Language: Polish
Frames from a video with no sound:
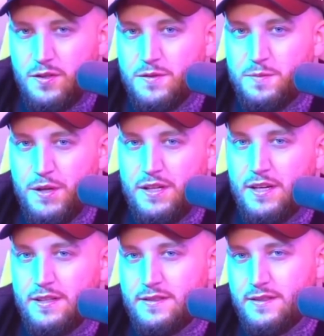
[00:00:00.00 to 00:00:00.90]
mocną
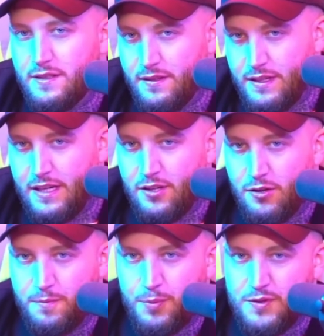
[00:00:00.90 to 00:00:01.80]
spinę z
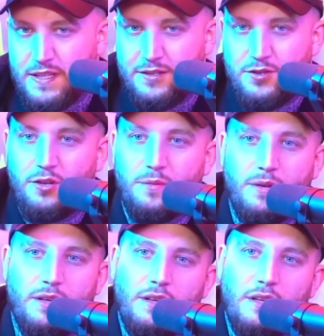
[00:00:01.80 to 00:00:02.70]
jedną
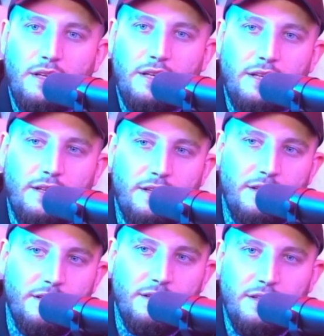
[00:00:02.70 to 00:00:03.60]
postacią e,
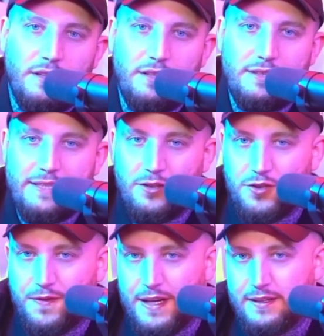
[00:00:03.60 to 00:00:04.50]
z
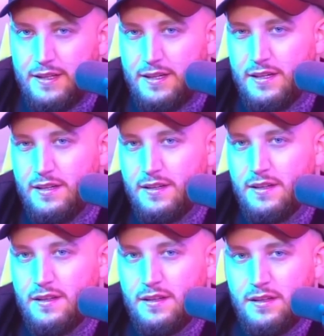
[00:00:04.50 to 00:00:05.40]
tego świata
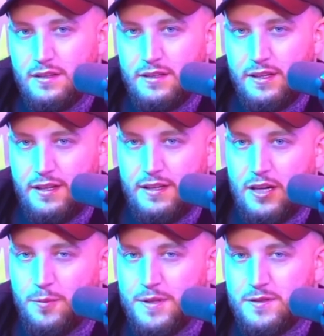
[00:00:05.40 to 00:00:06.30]

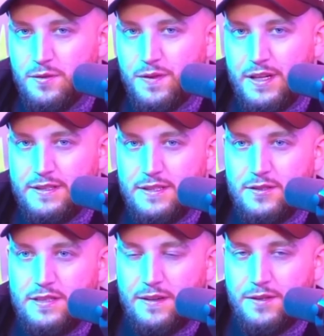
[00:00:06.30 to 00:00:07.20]
i na obecną chwilę
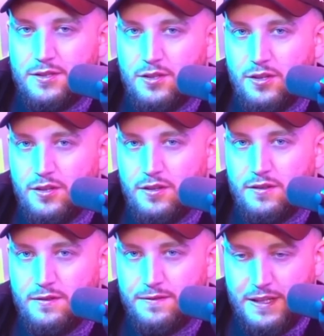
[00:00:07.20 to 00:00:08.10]
chcę zostawić
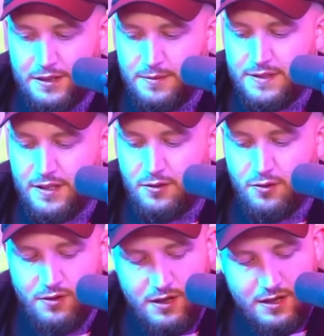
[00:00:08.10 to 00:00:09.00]
to w takim
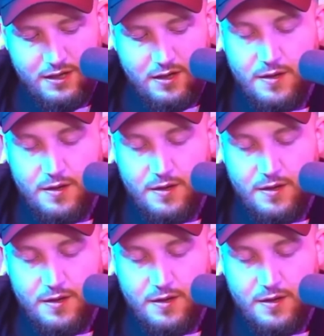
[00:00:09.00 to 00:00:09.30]
stylu.